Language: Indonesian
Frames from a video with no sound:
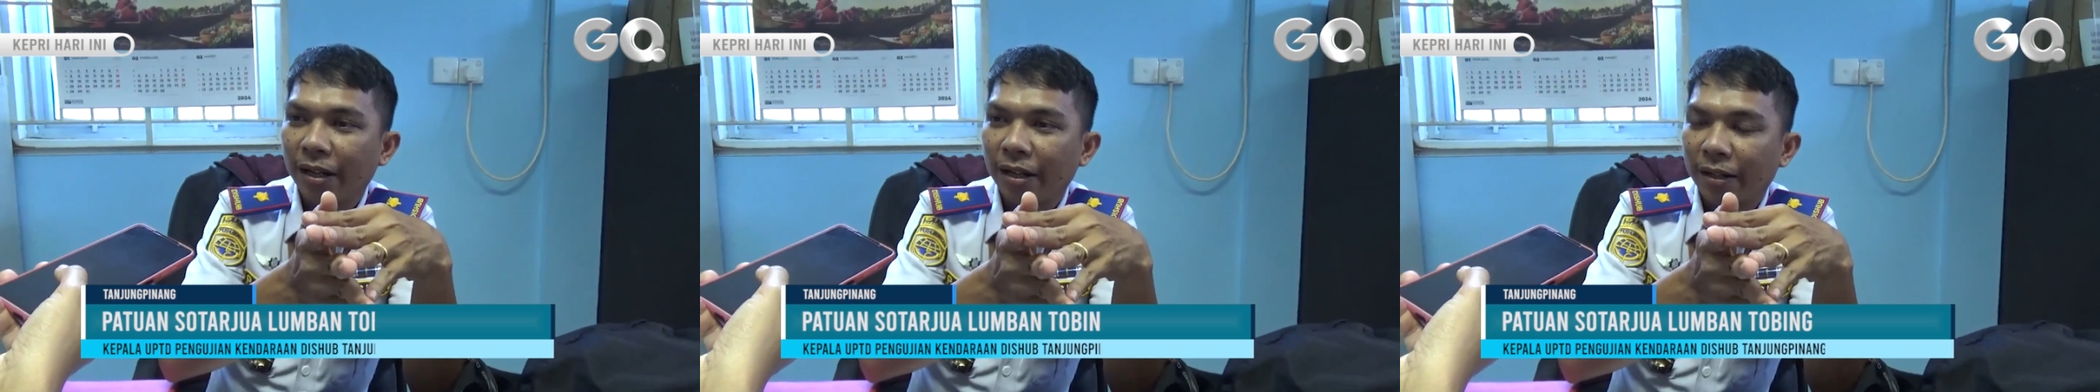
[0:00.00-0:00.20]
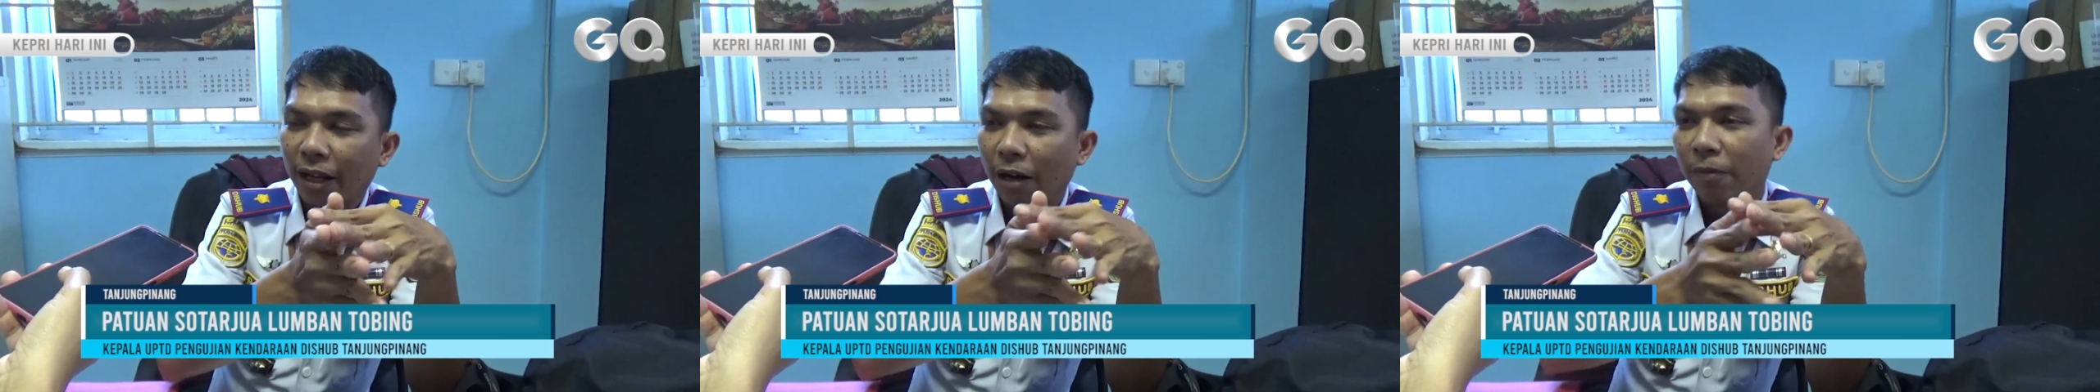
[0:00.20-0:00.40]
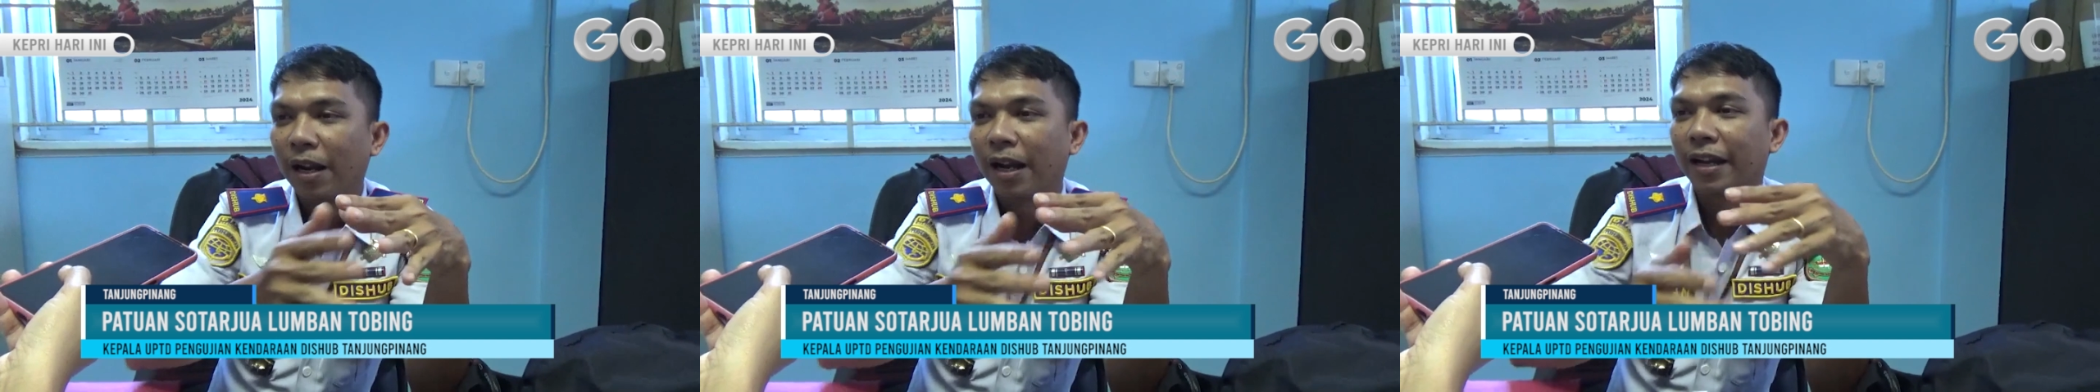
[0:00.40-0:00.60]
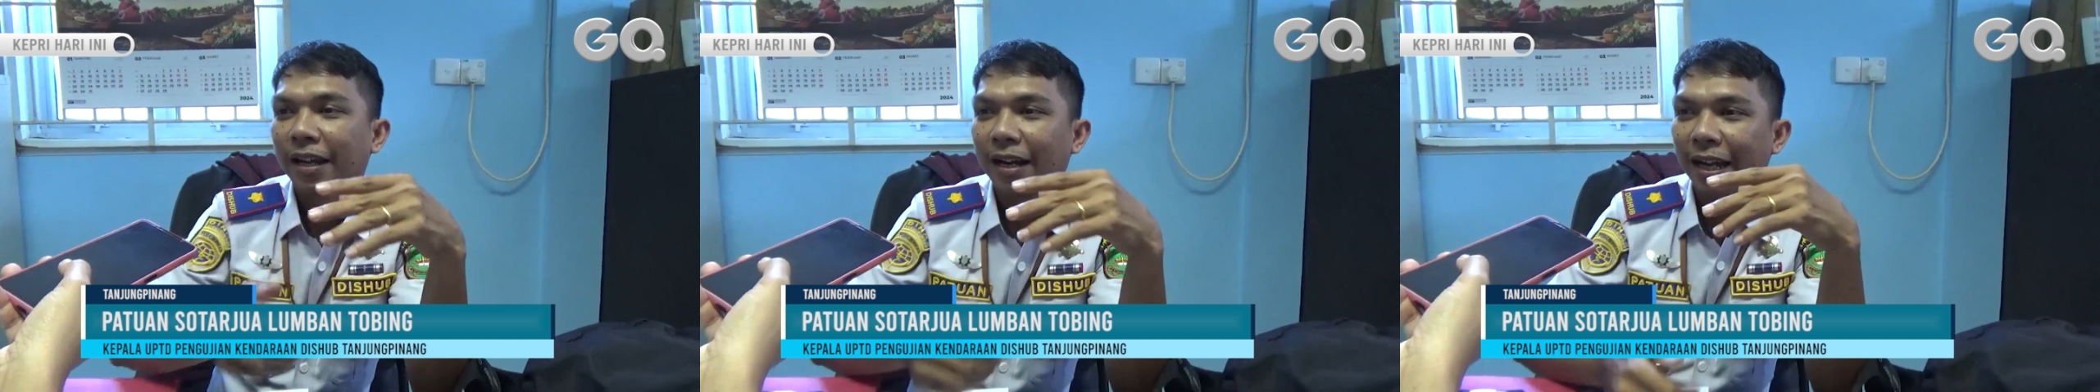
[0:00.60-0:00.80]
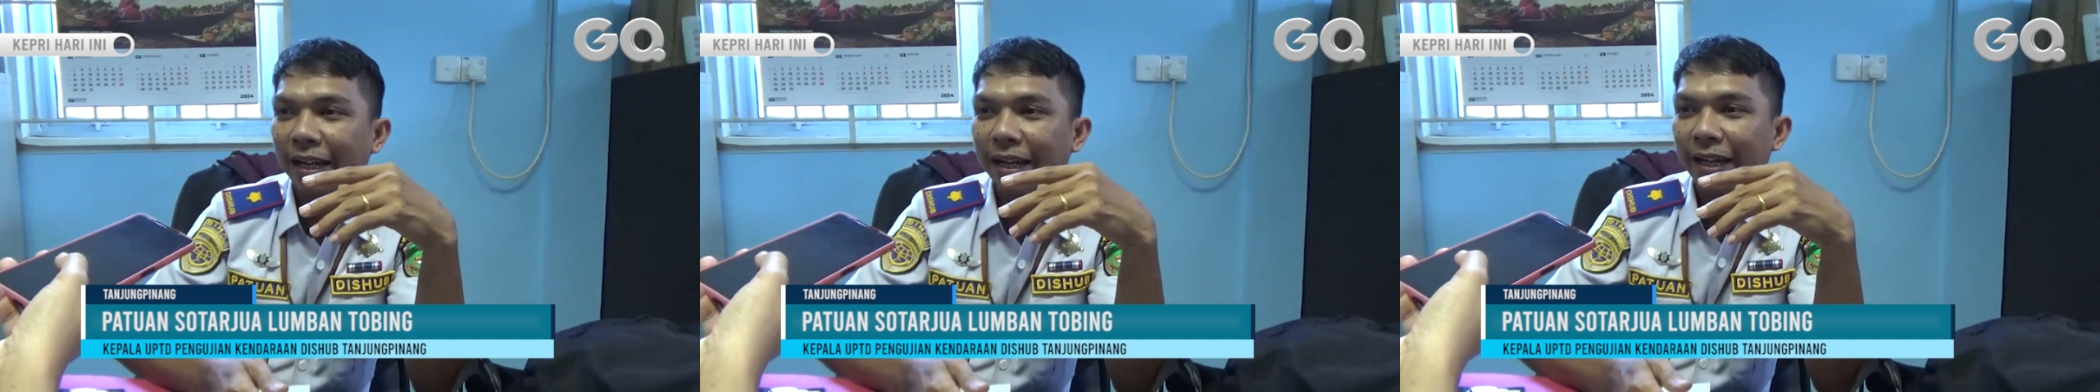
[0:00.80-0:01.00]
nggak
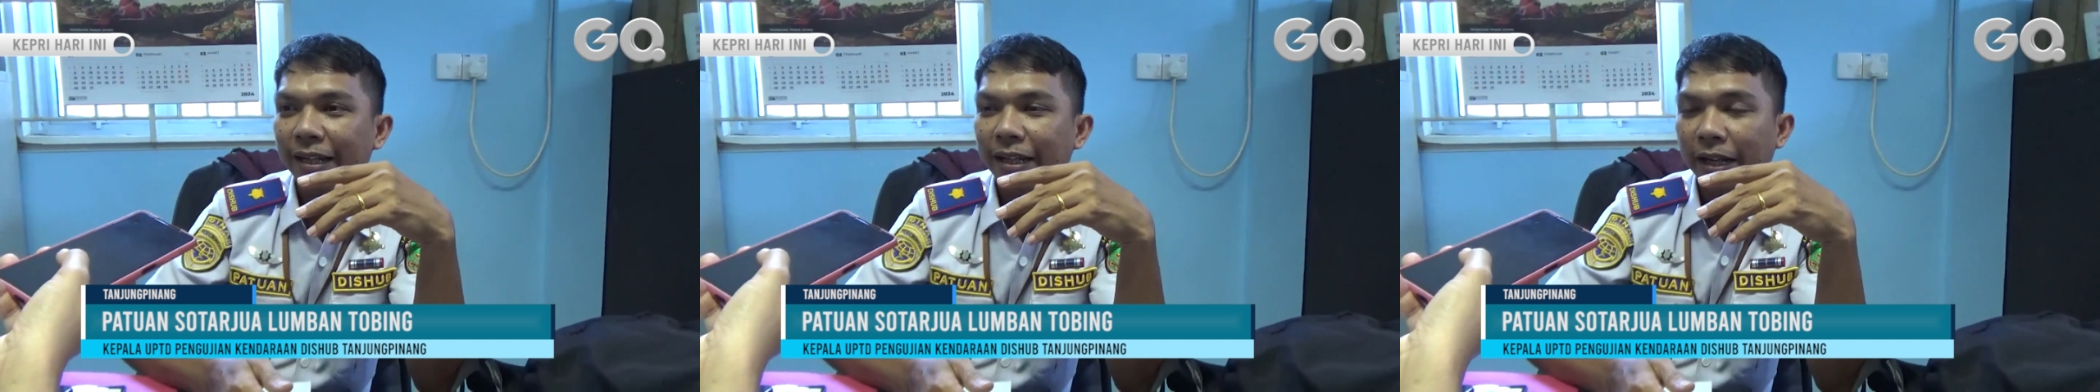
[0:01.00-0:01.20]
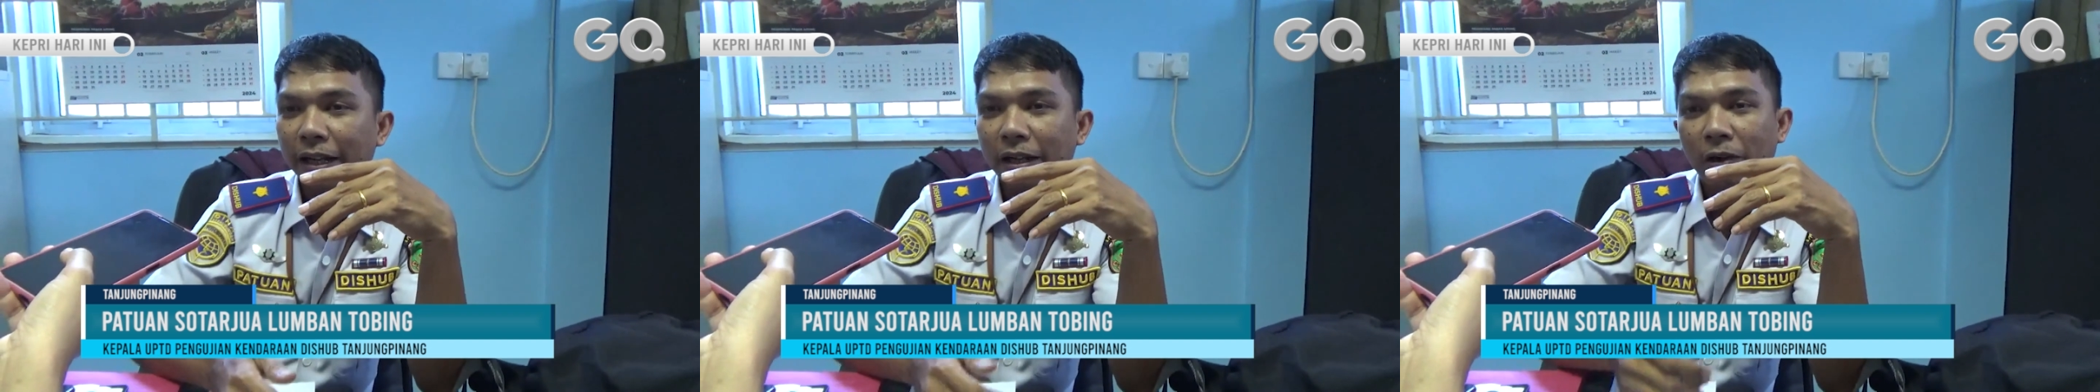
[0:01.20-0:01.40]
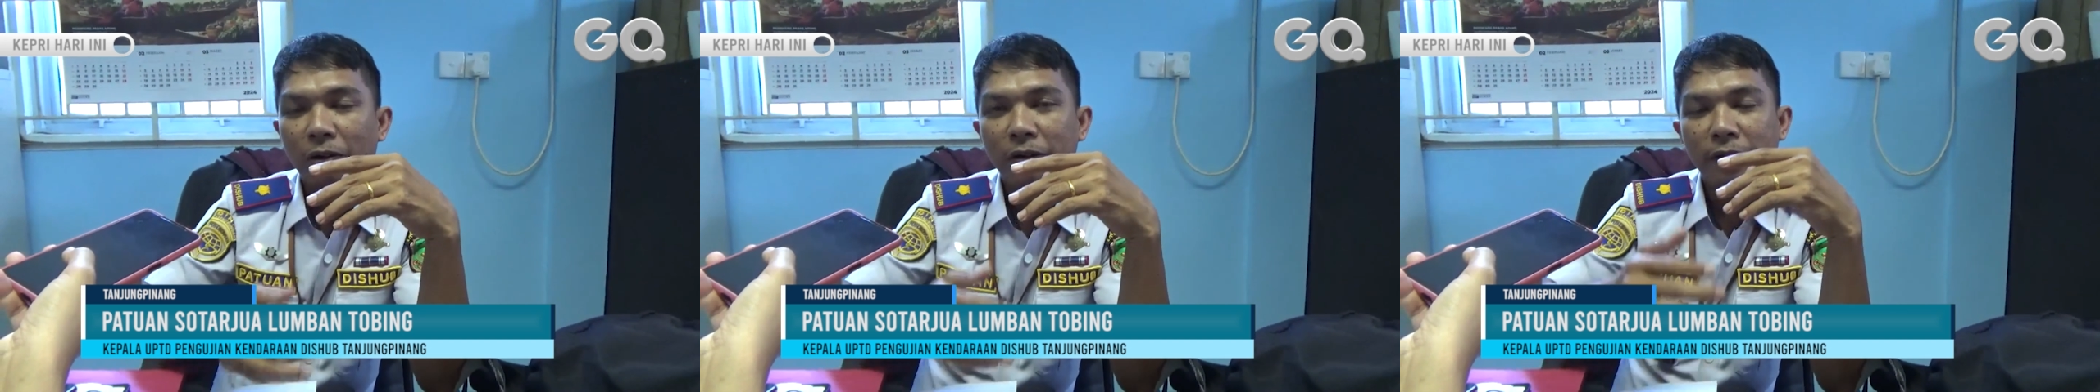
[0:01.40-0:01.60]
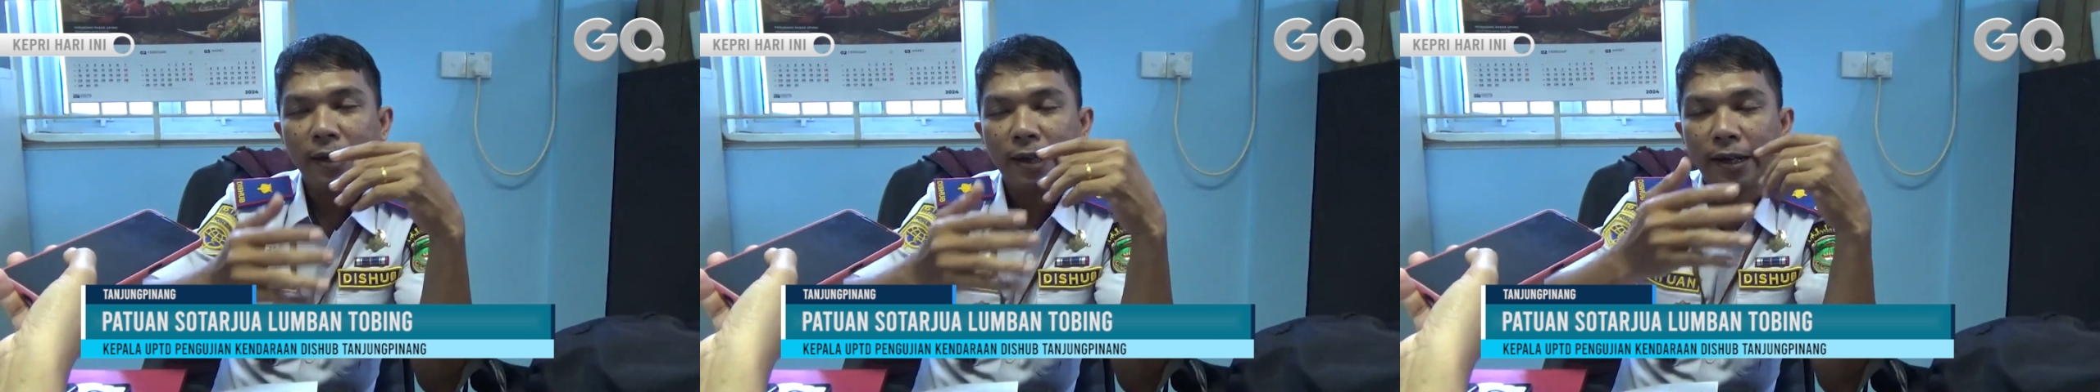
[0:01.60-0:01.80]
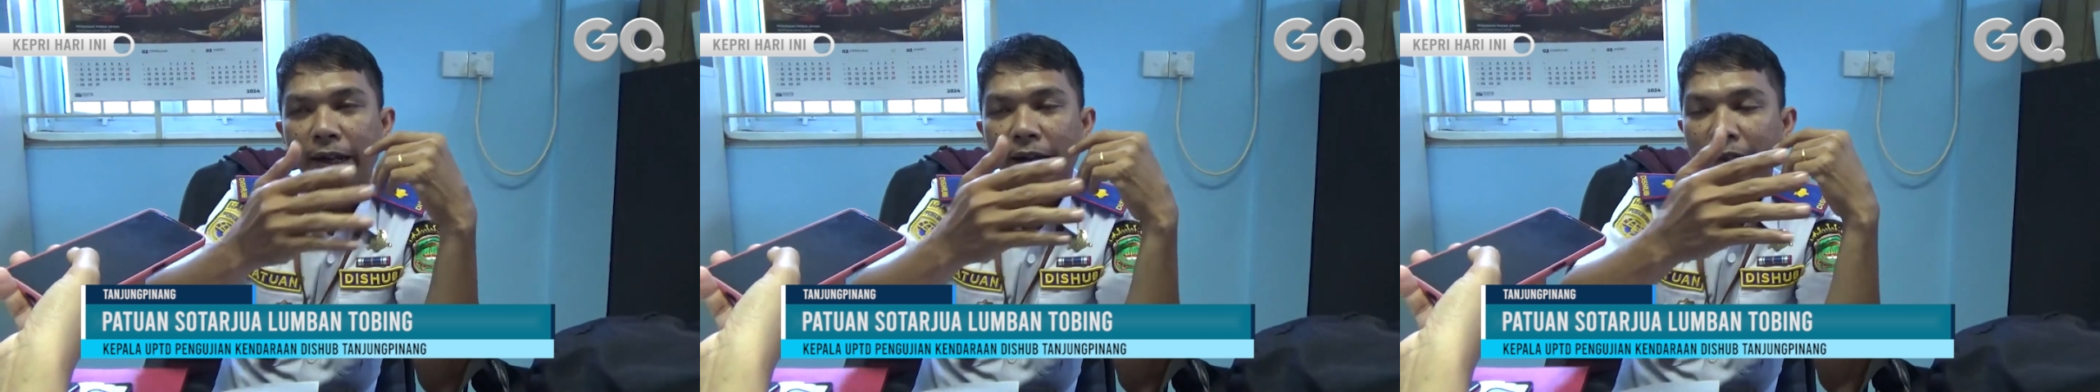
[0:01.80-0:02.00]
nakir lagi jadi kalau
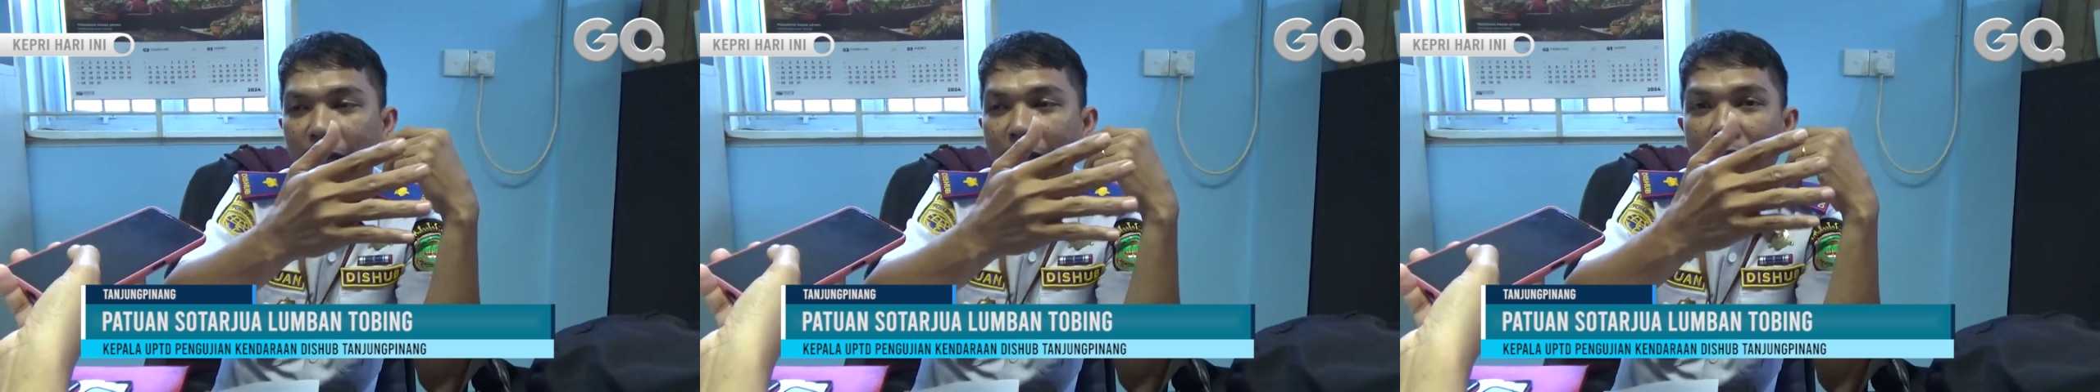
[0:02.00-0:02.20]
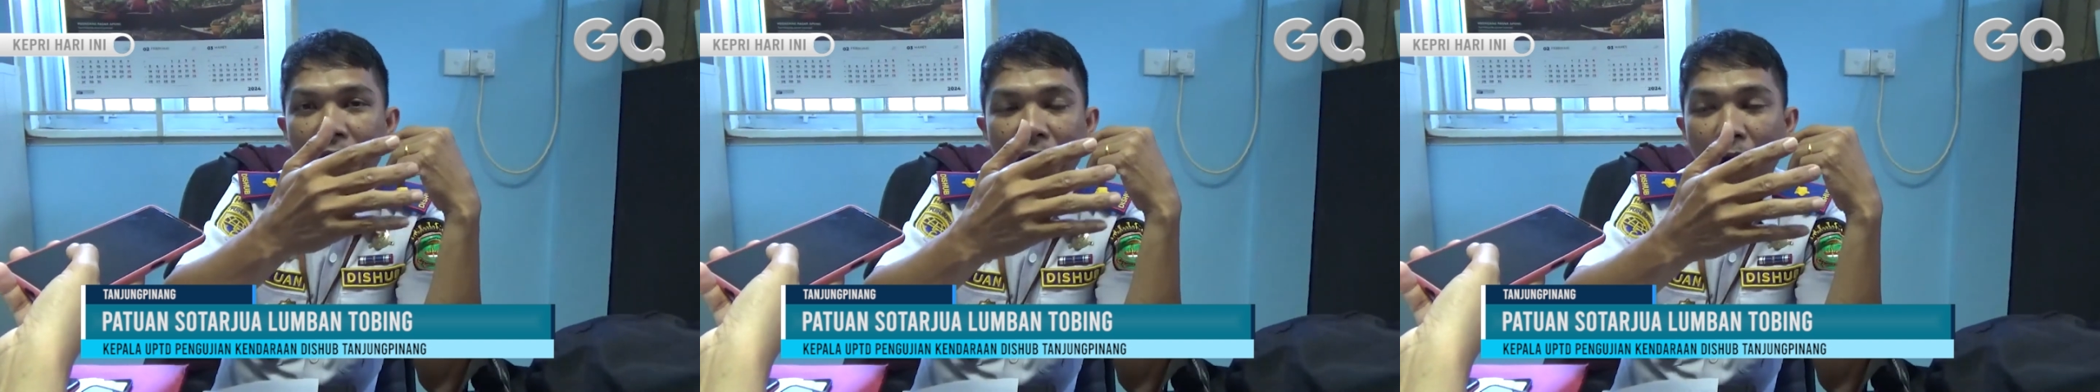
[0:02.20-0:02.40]
dia datang